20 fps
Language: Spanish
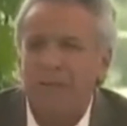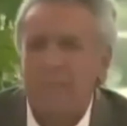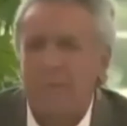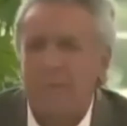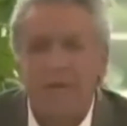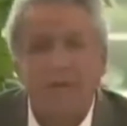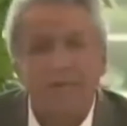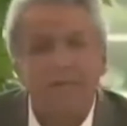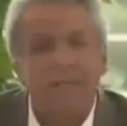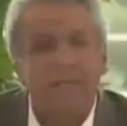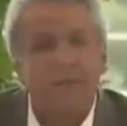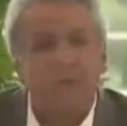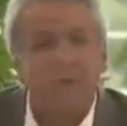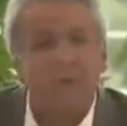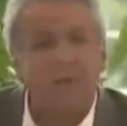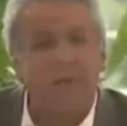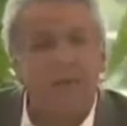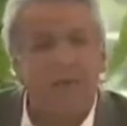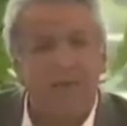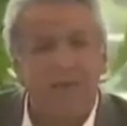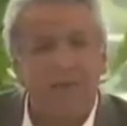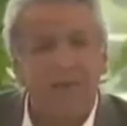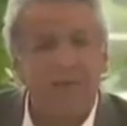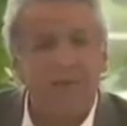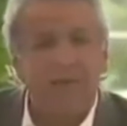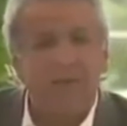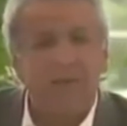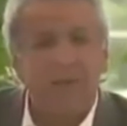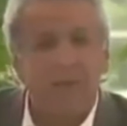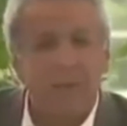pierde
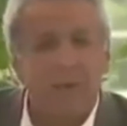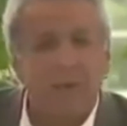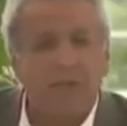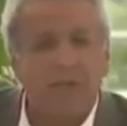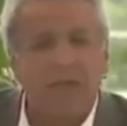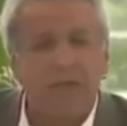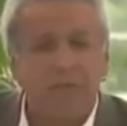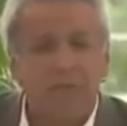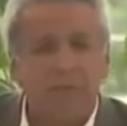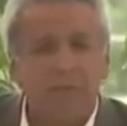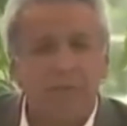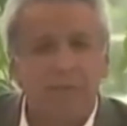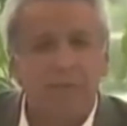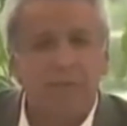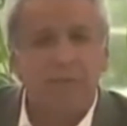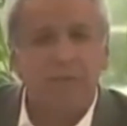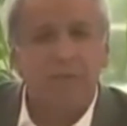seguridad. ¿Por qué?